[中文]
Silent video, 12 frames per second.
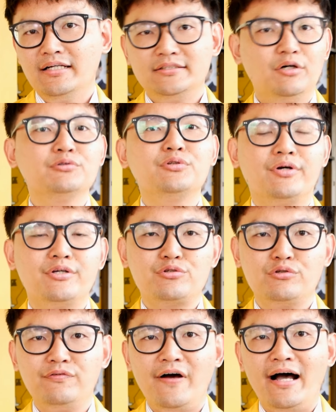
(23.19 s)
从左营
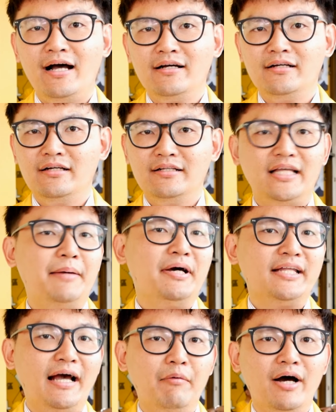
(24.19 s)
出发，代表
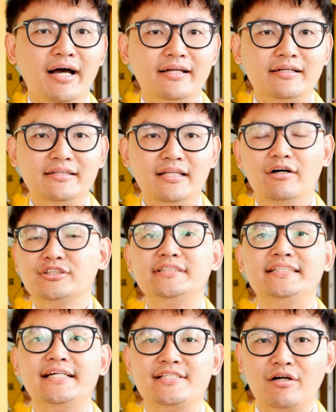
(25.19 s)
台湾到世
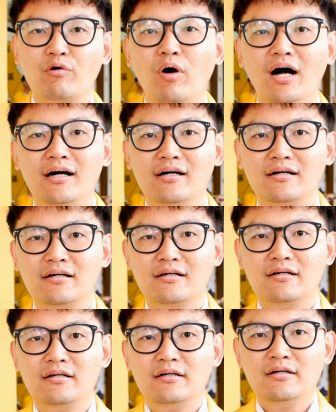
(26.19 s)
界争光。
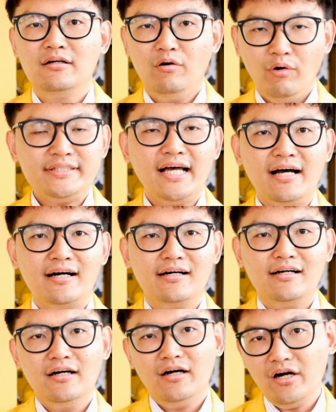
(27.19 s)
我想，
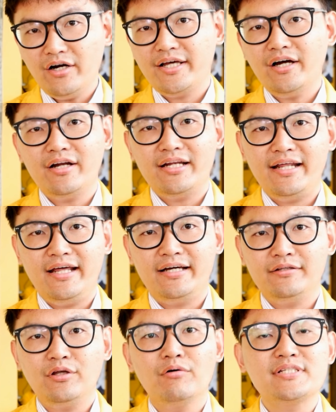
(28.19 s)
二零二零
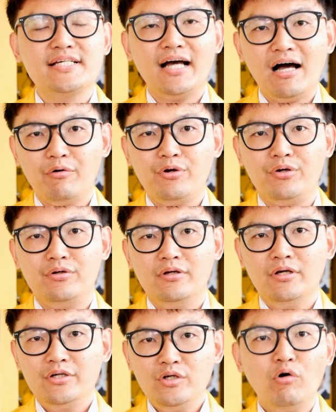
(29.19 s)
年东京奥运
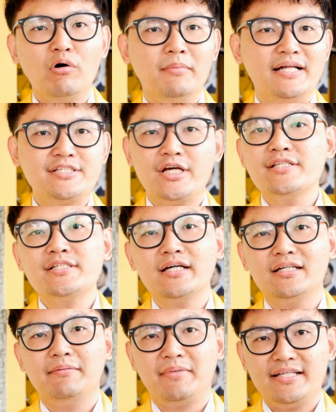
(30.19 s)
用我们真
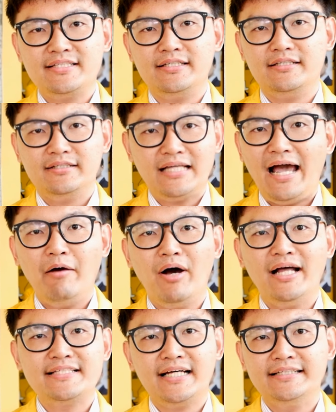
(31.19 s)
正的名字台
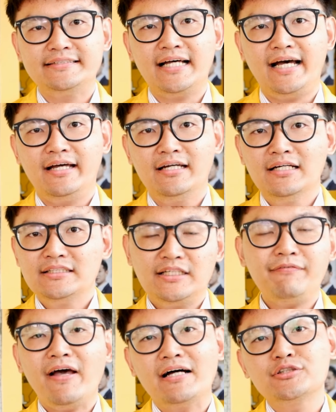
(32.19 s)
湾参赛
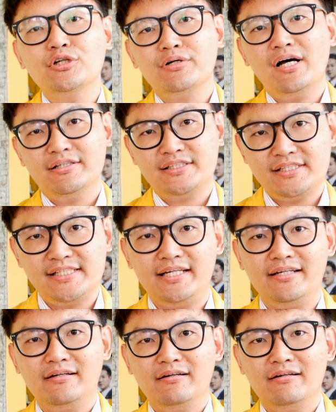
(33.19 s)
是非常重要的事情。